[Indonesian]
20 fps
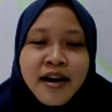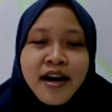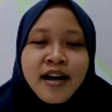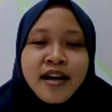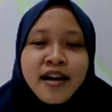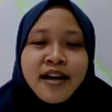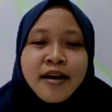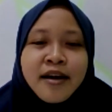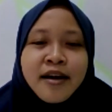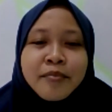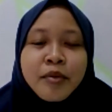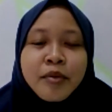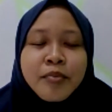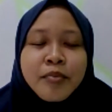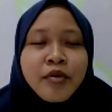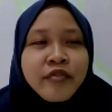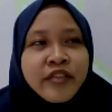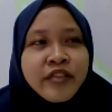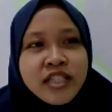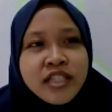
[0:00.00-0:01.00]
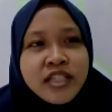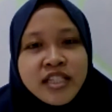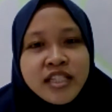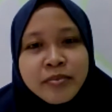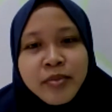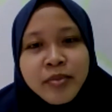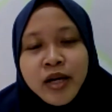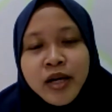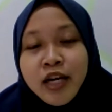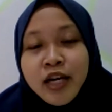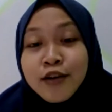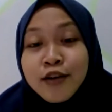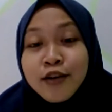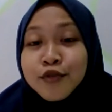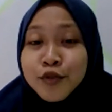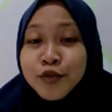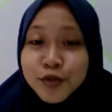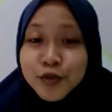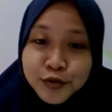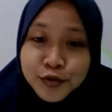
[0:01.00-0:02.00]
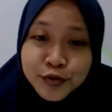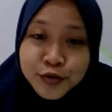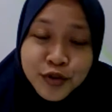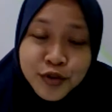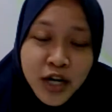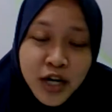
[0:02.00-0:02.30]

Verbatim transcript: Ada yang berprofesi sebagai guru,